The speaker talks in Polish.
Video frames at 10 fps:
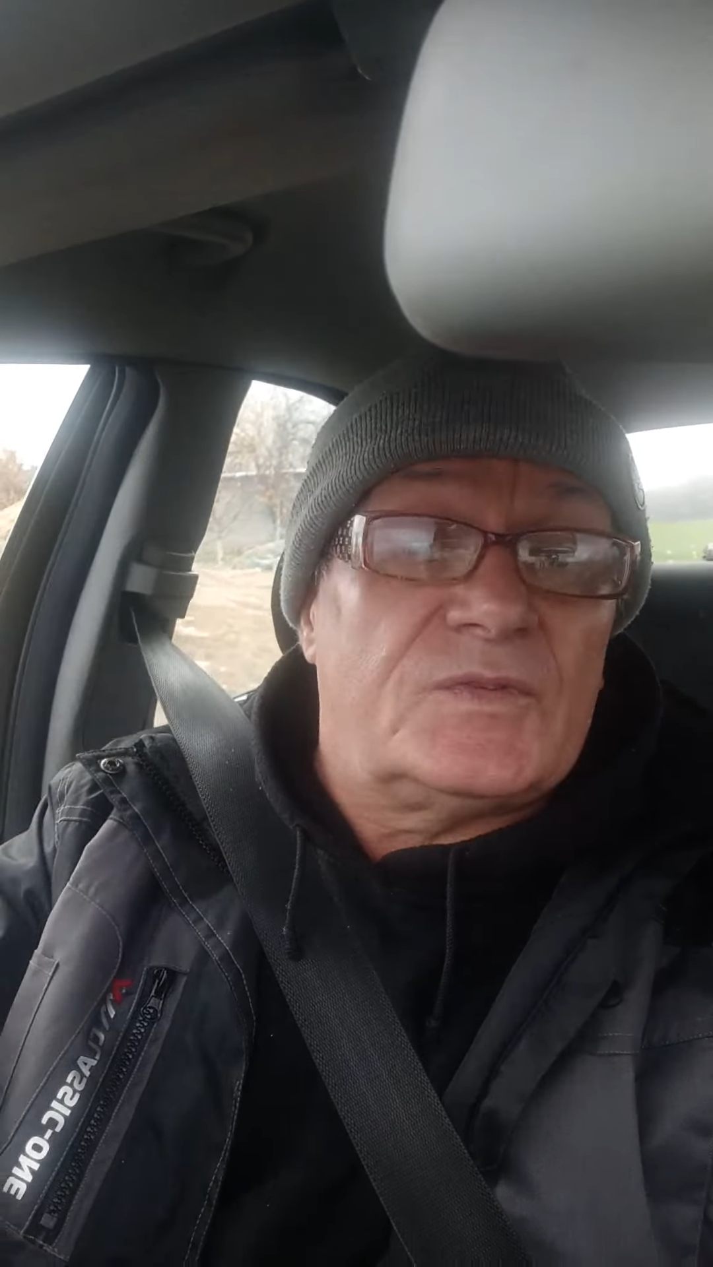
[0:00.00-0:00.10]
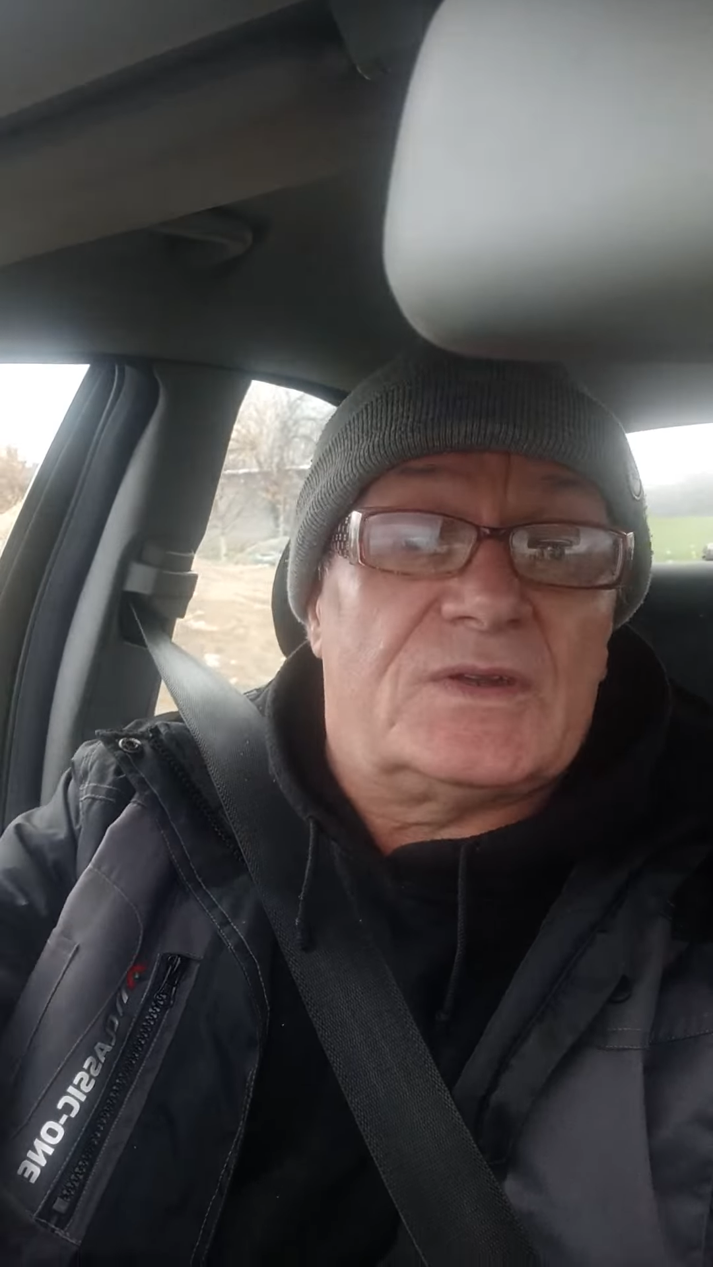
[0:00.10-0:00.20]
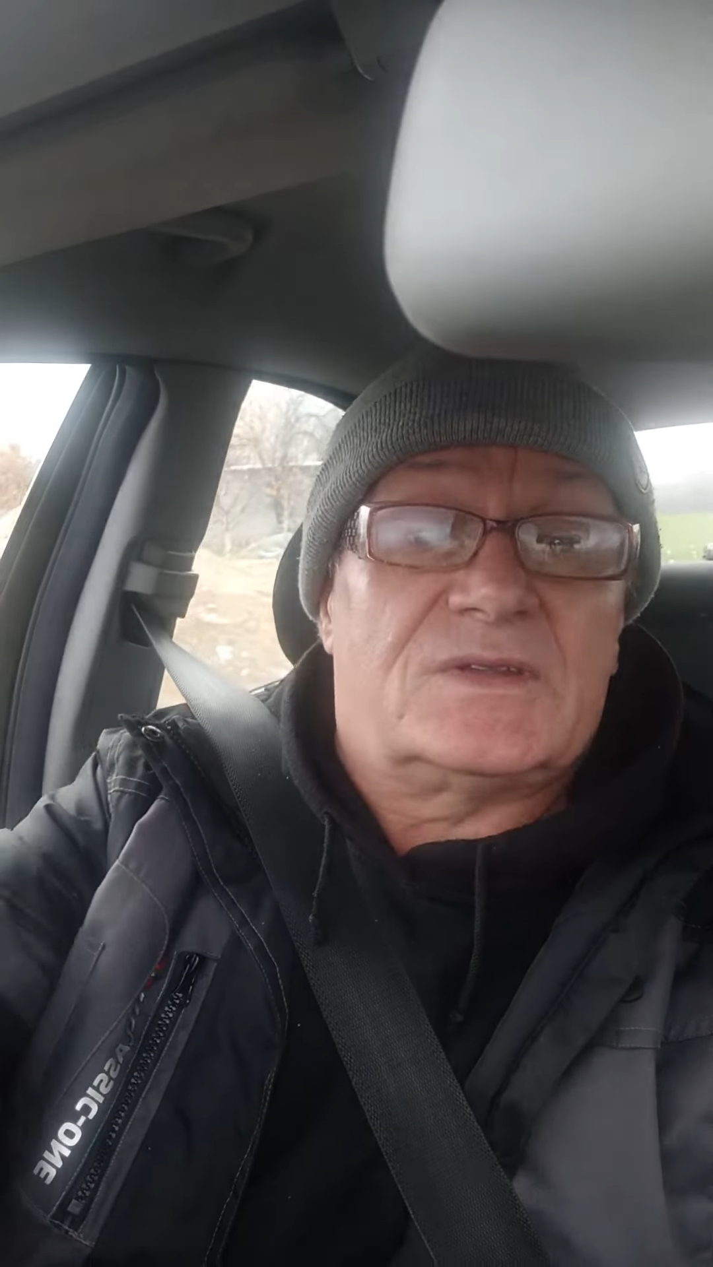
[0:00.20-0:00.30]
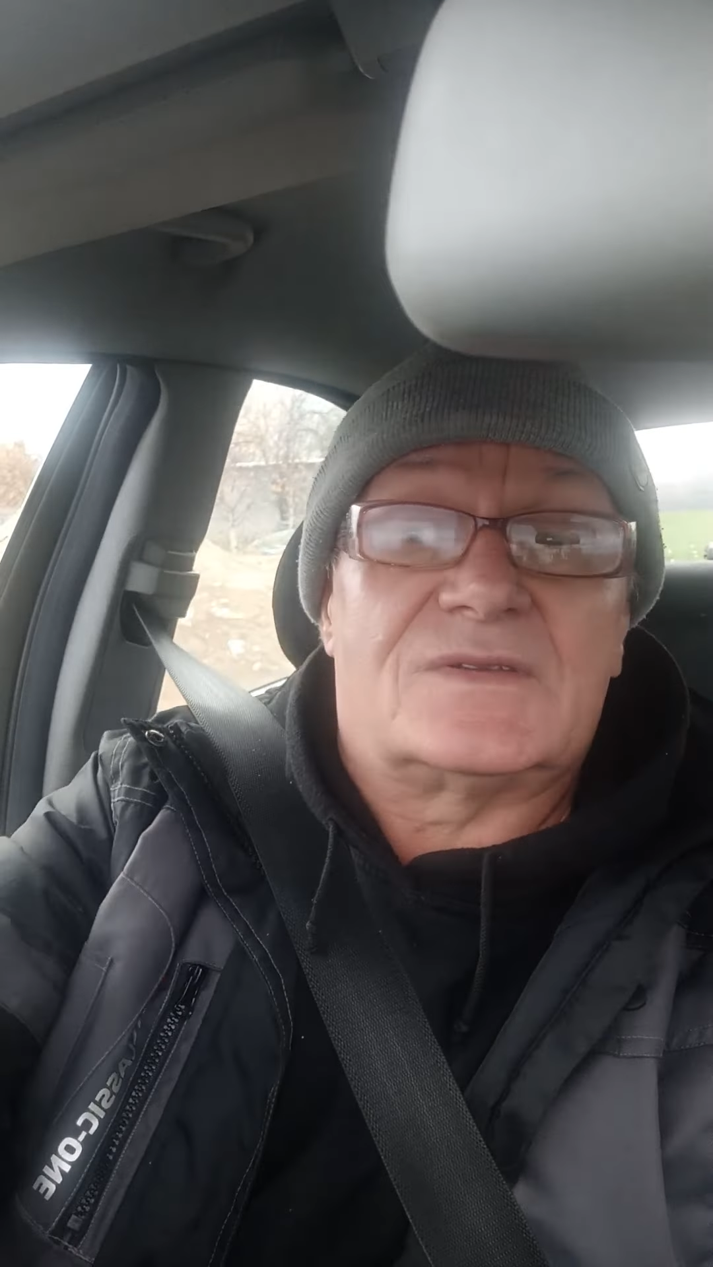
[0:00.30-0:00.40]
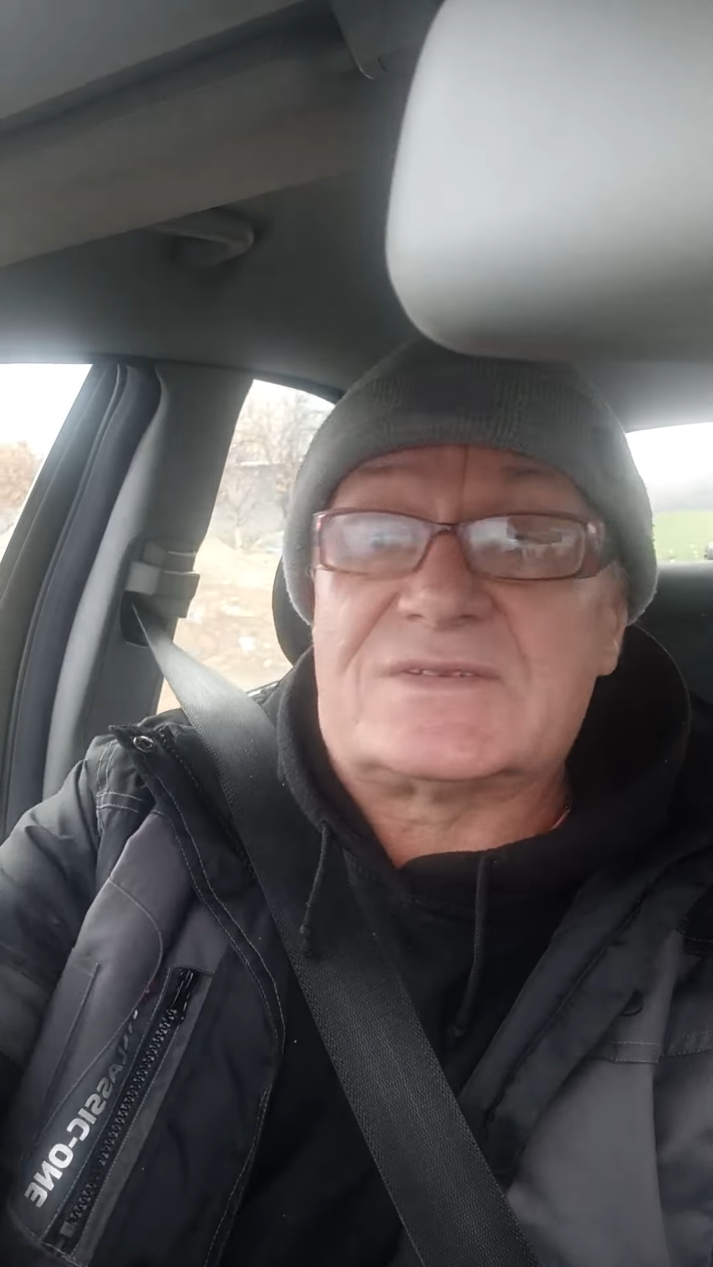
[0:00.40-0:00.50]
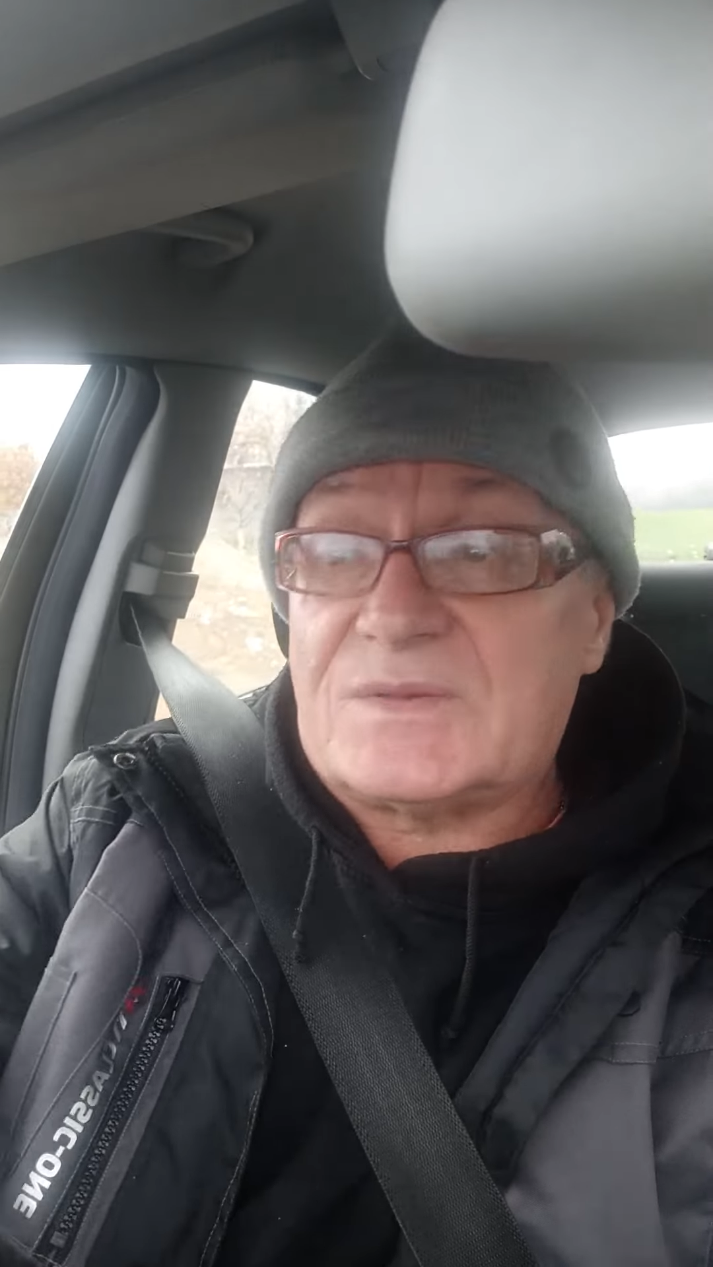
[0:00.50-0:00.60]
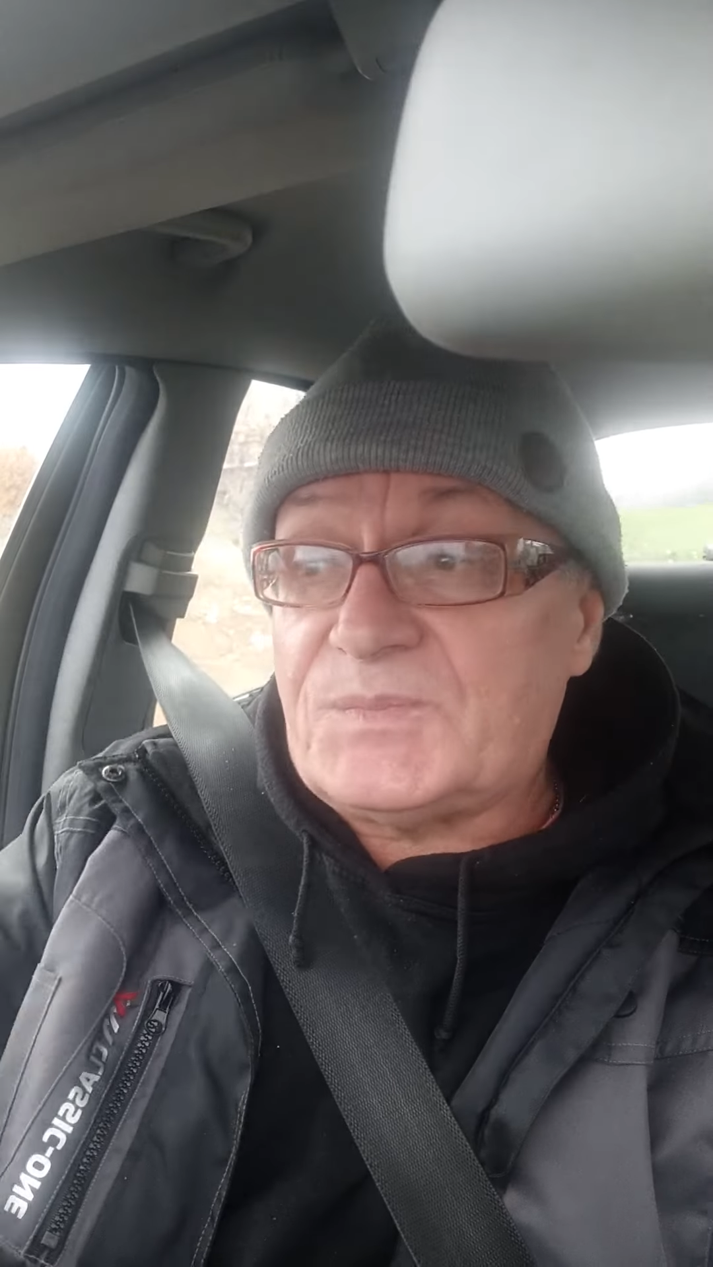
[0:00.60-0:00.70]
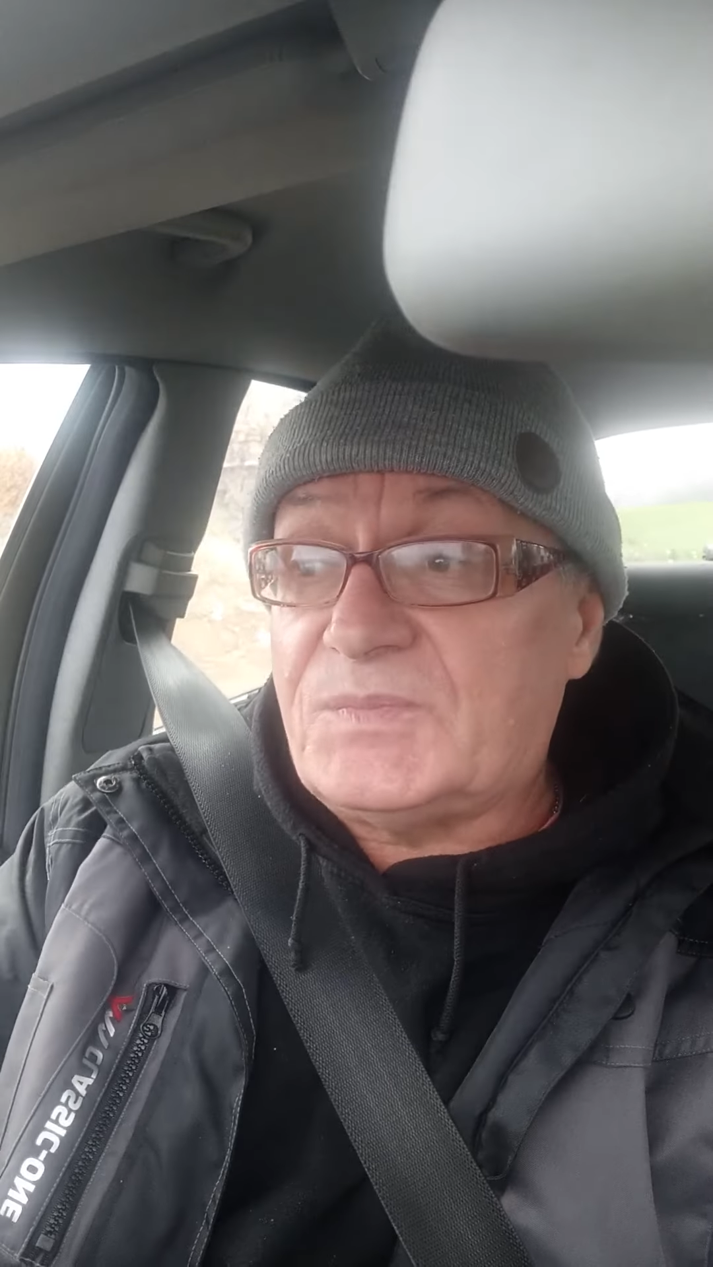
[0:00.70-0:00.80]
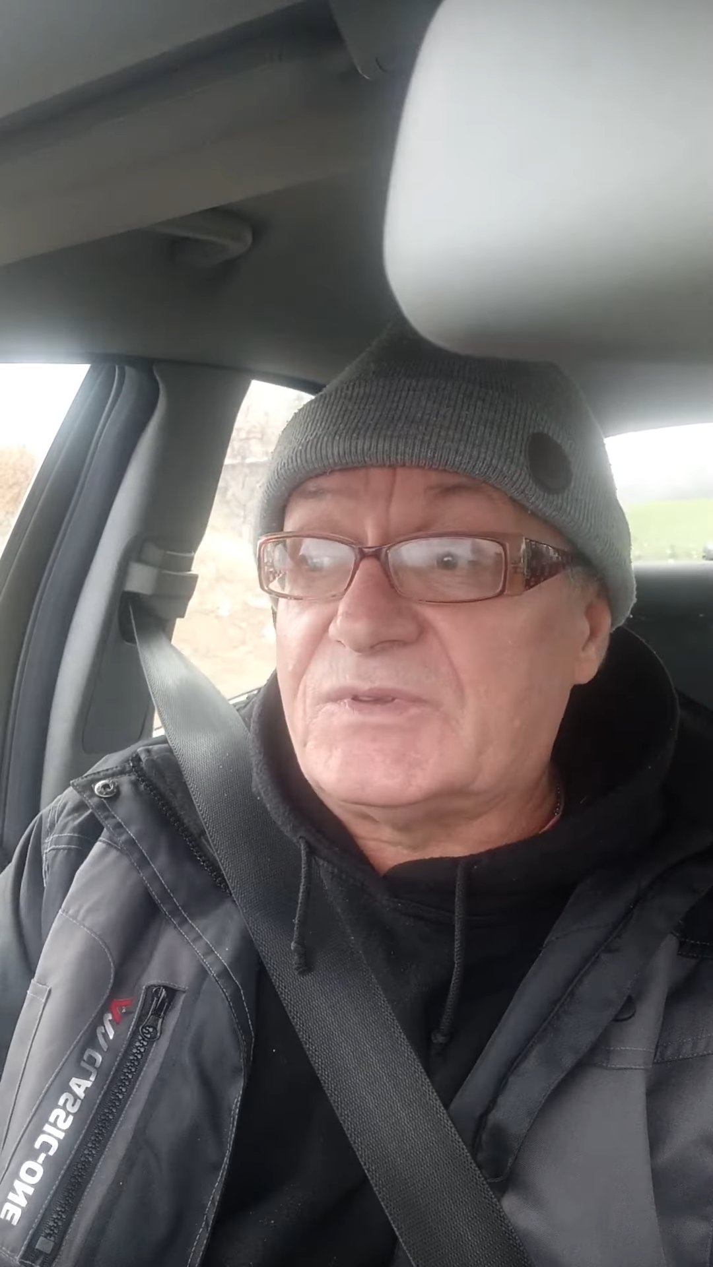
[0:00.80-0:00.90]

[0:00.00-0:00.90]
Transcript: ale też za,